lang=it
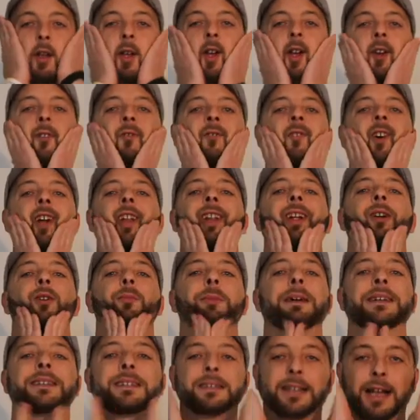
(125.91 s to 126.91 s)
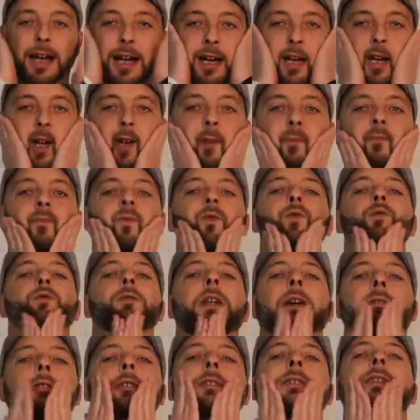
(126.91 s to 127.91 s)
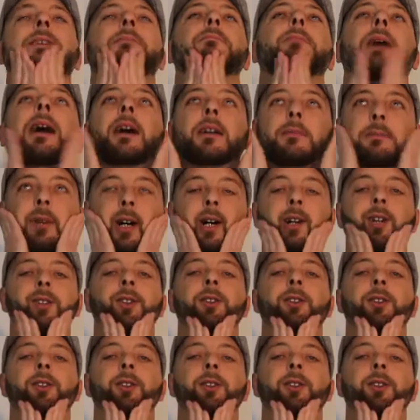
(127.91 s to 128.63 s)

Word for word: e fatelo passare sulla vostra barba.